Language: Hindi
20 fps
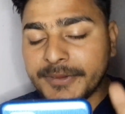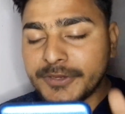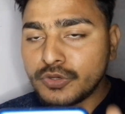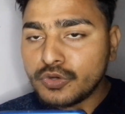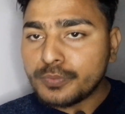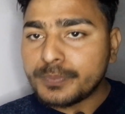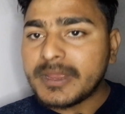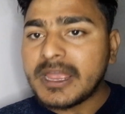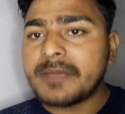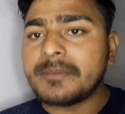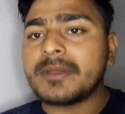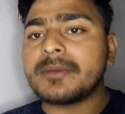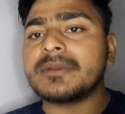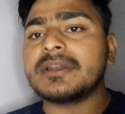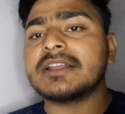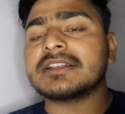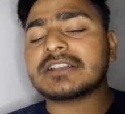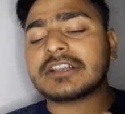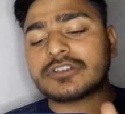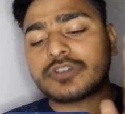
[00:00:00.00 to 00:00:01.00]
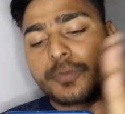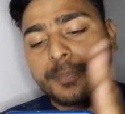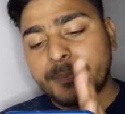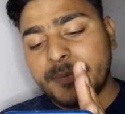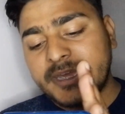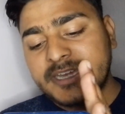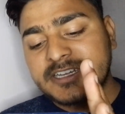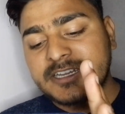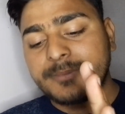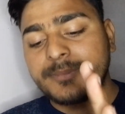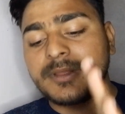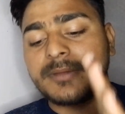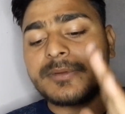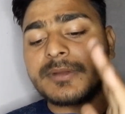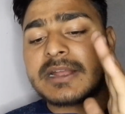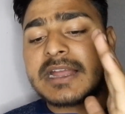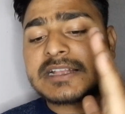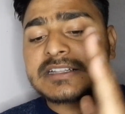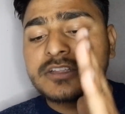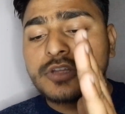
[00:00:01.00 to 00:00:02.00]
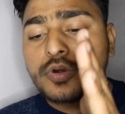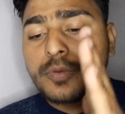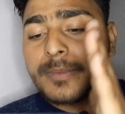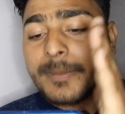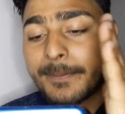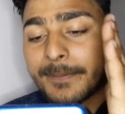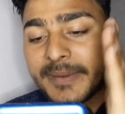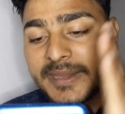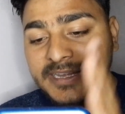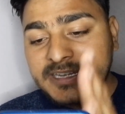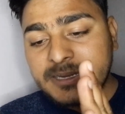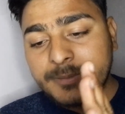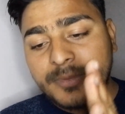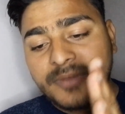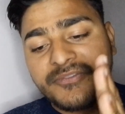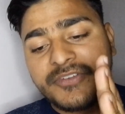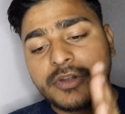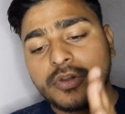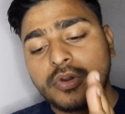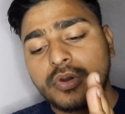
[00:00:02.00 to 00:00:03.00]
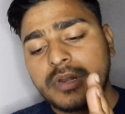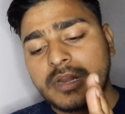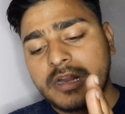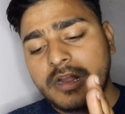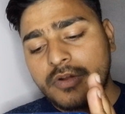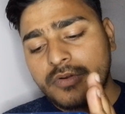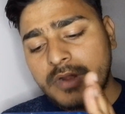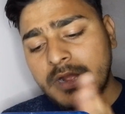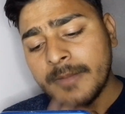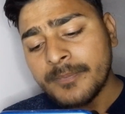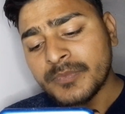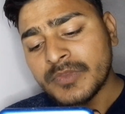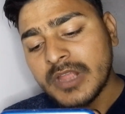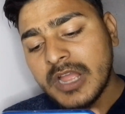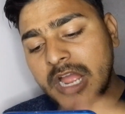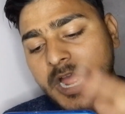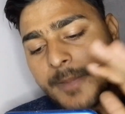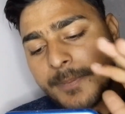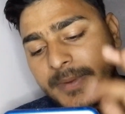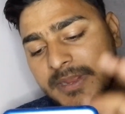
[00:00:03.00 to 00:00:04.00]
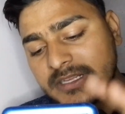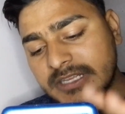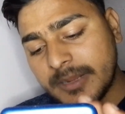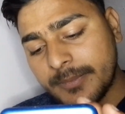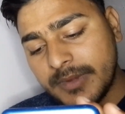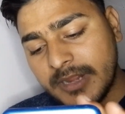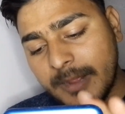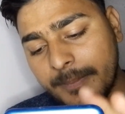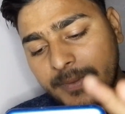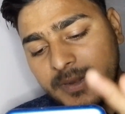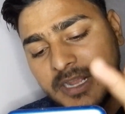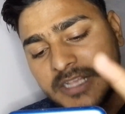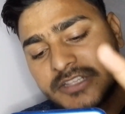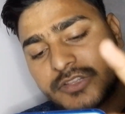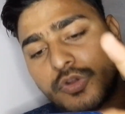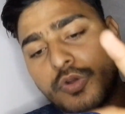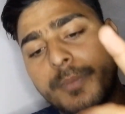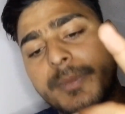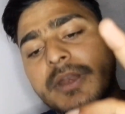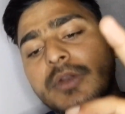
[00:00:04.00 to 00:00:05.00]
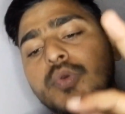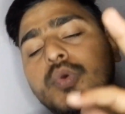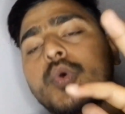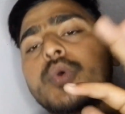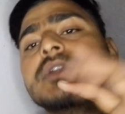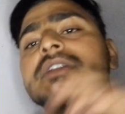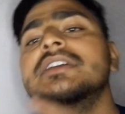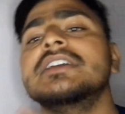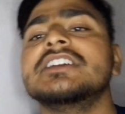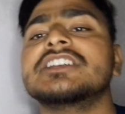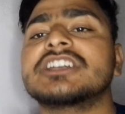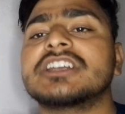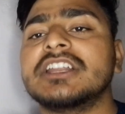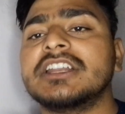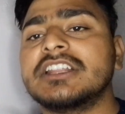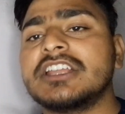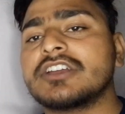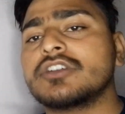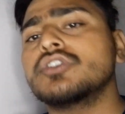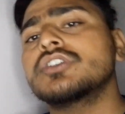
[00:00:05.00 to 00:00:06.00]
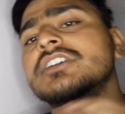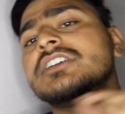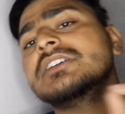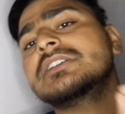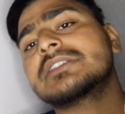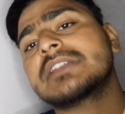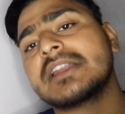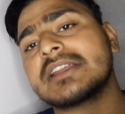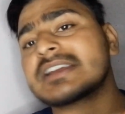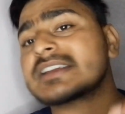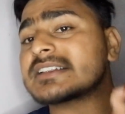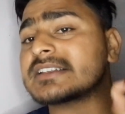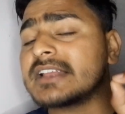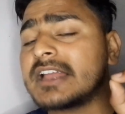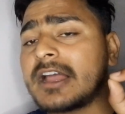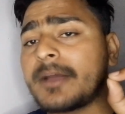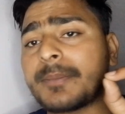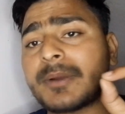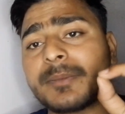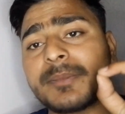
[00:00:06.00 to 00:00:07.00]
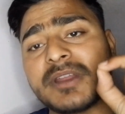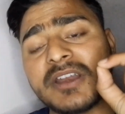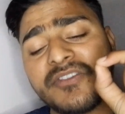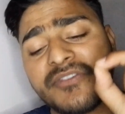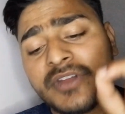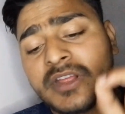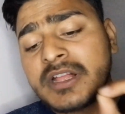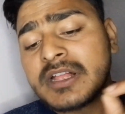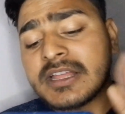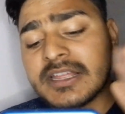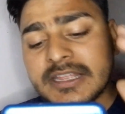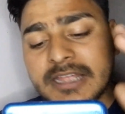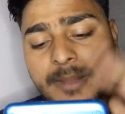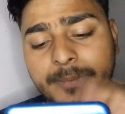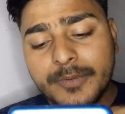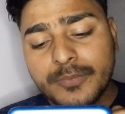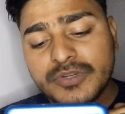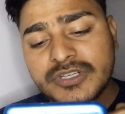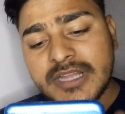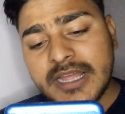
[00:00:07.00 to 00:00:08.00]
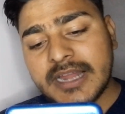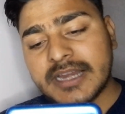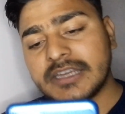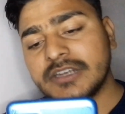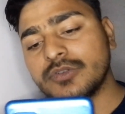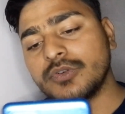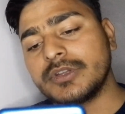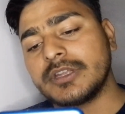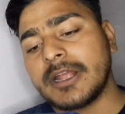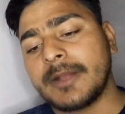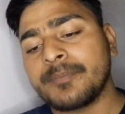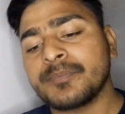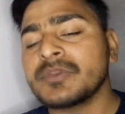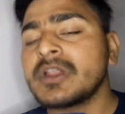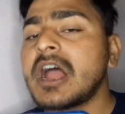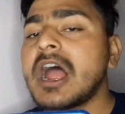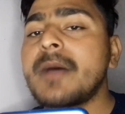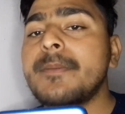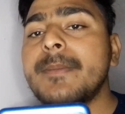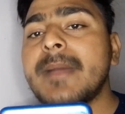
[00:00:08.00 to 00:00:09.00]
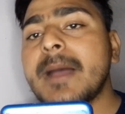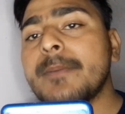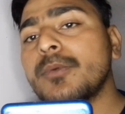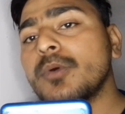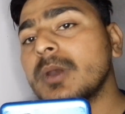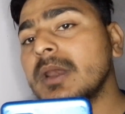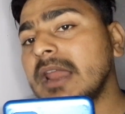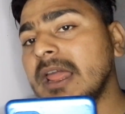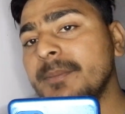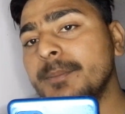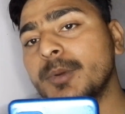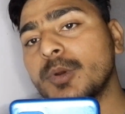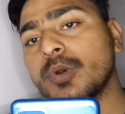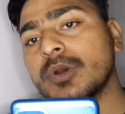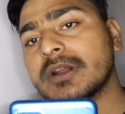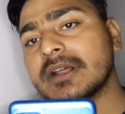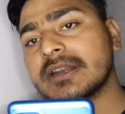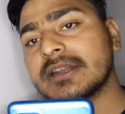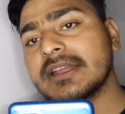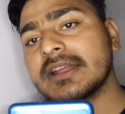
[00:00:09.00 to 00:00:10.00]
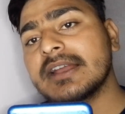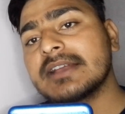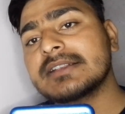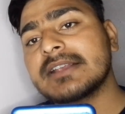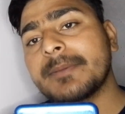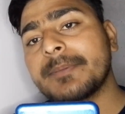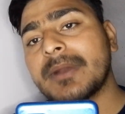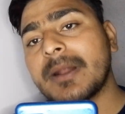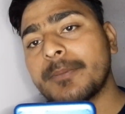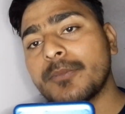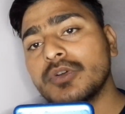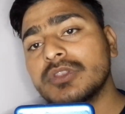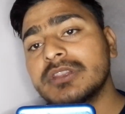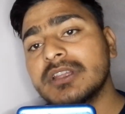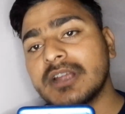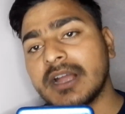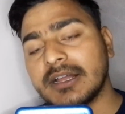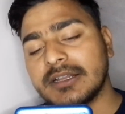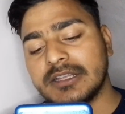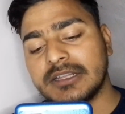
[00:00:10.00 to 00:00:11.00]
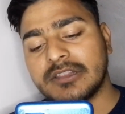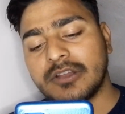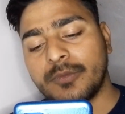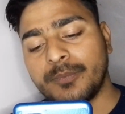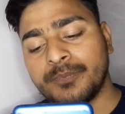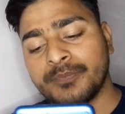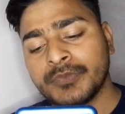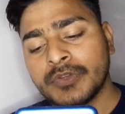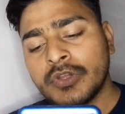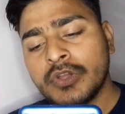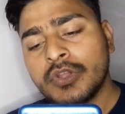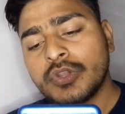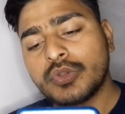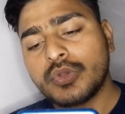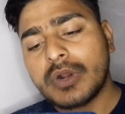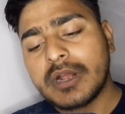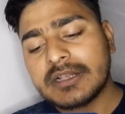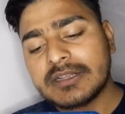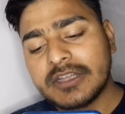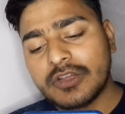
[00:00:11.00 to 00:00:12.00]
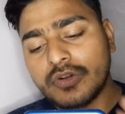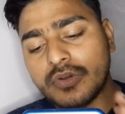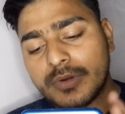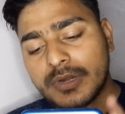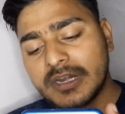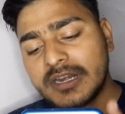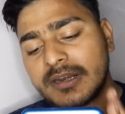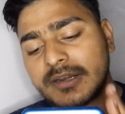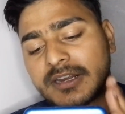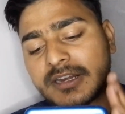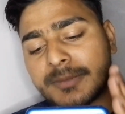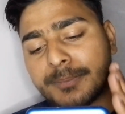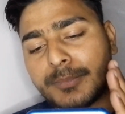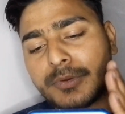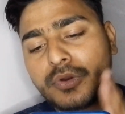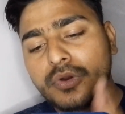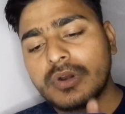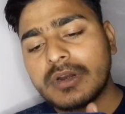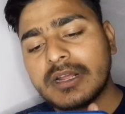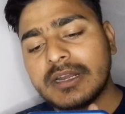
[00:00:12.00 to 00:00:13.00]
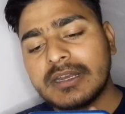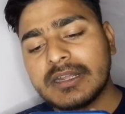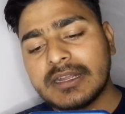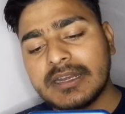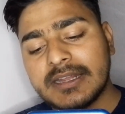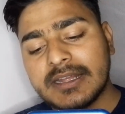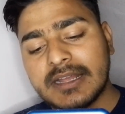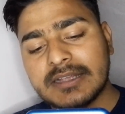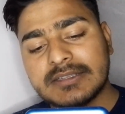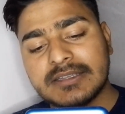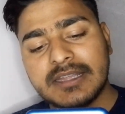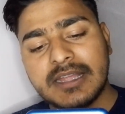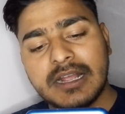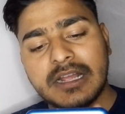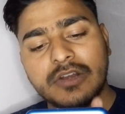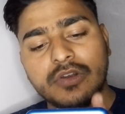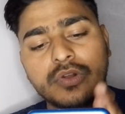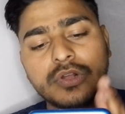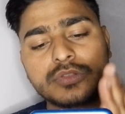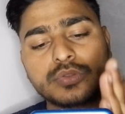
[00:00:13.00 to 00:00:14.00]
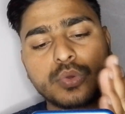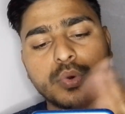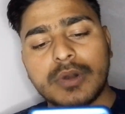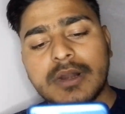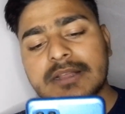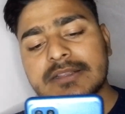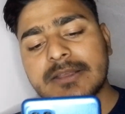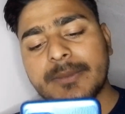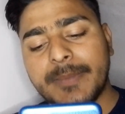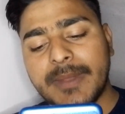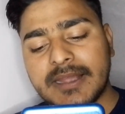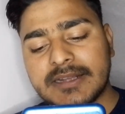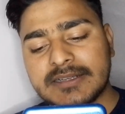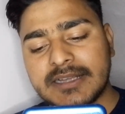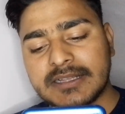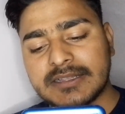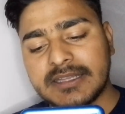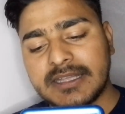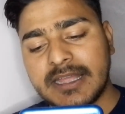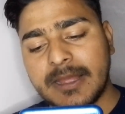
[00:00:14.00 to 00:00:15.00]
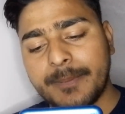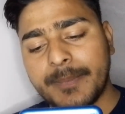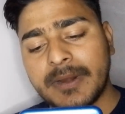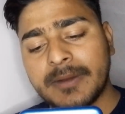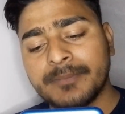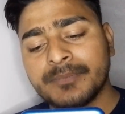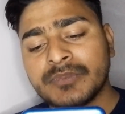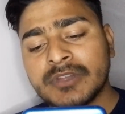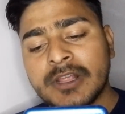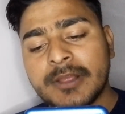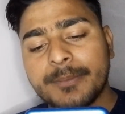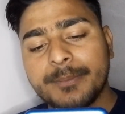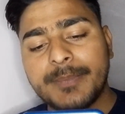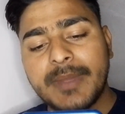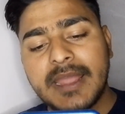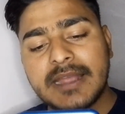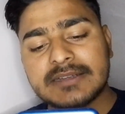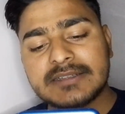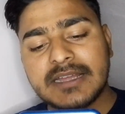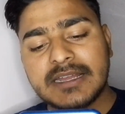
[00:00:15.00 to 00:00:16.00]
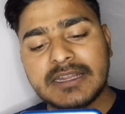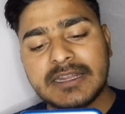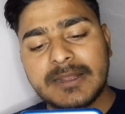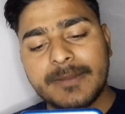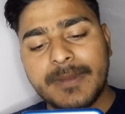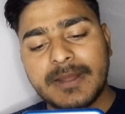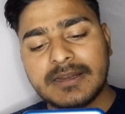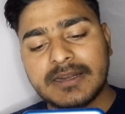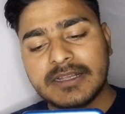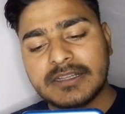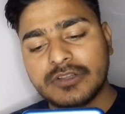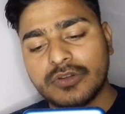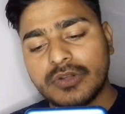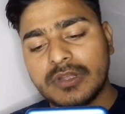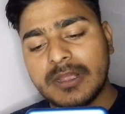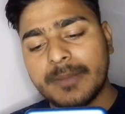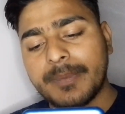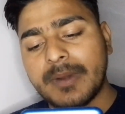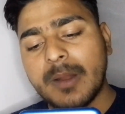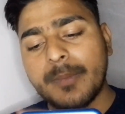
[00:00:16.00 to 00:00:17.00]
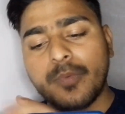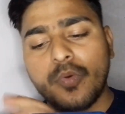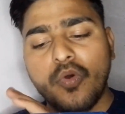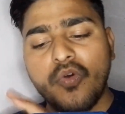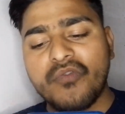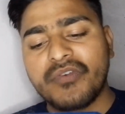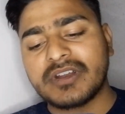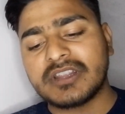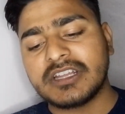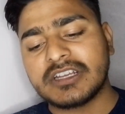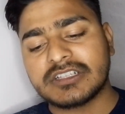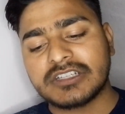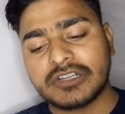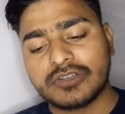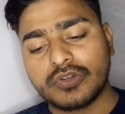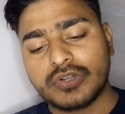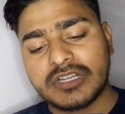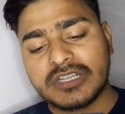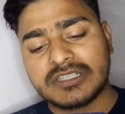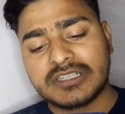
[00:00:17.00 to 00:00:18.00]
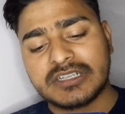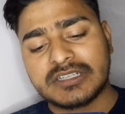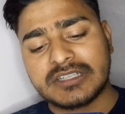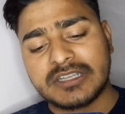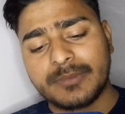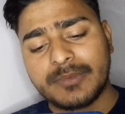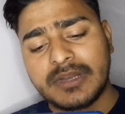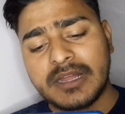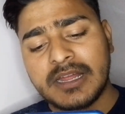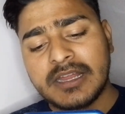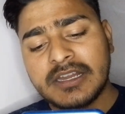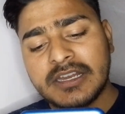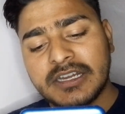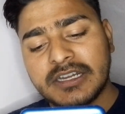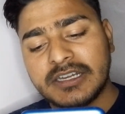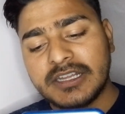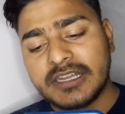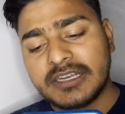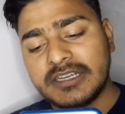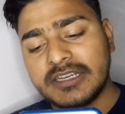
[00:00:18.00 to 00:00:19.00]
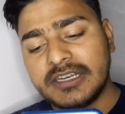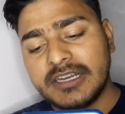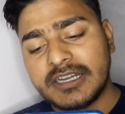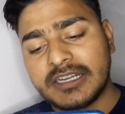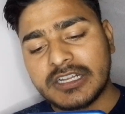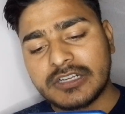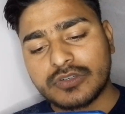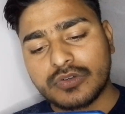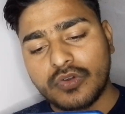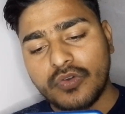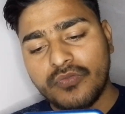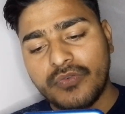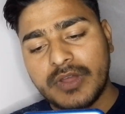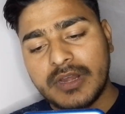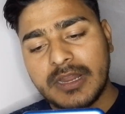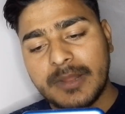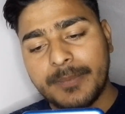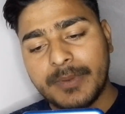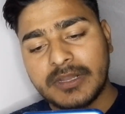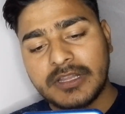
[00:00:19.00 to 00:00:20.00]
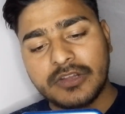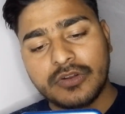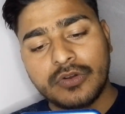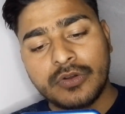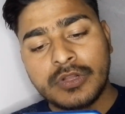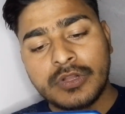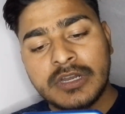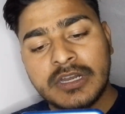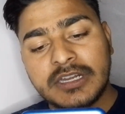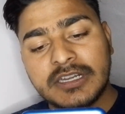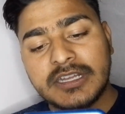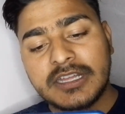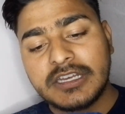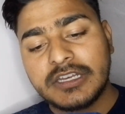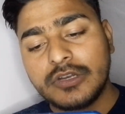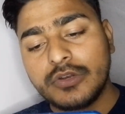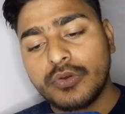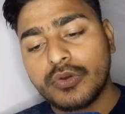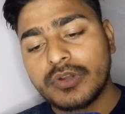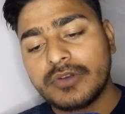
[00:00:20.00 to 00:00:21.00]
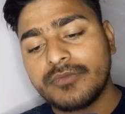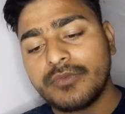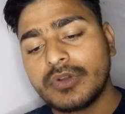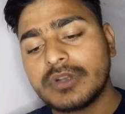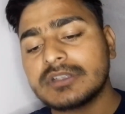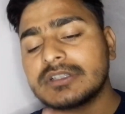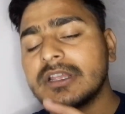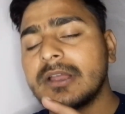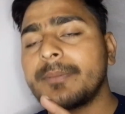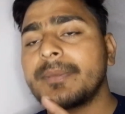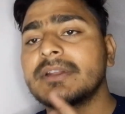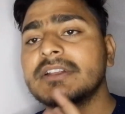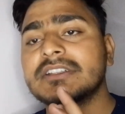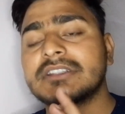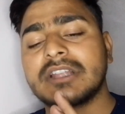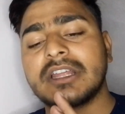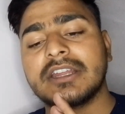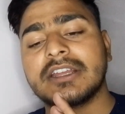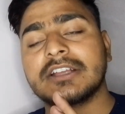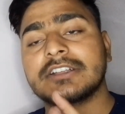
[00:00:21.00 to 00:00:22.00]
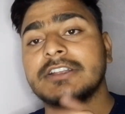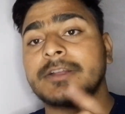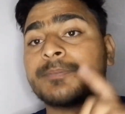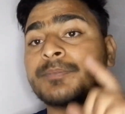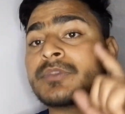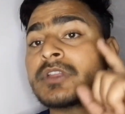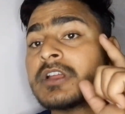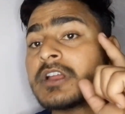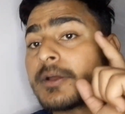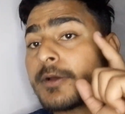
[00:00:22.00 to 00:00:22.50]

यूपीआई में भी ले सकते हो पेटीएम में भी गैस देखो मैं पेटीएम में वीडियो लगाऊंगा आपके सामने यहाँ पर गैस देखो मेरे कोइन की हिस्ट्री देख लो किस तरीके से यहाँ पर मेरे यहाँ पर मुझे अर्निंग हुई है अब मैं आपको लाइव विड्रॉल करके गैस यहाँ पर आपको दिखा देता हूँ तो गैस देखो विड्रॉल करने के लिए गैस क्या करना होगा थोड़ा सा बैग जाते हैं यहाँ पर बैग जाने के बाद गैस देखो यहाँ पर आप ऑफर देख सकते हो किस किस से मिला डेली लेटेस्ट ऑफर यहाँ पर देखो डेली लॉग इन बोनस यहाँ पर इस तरीके से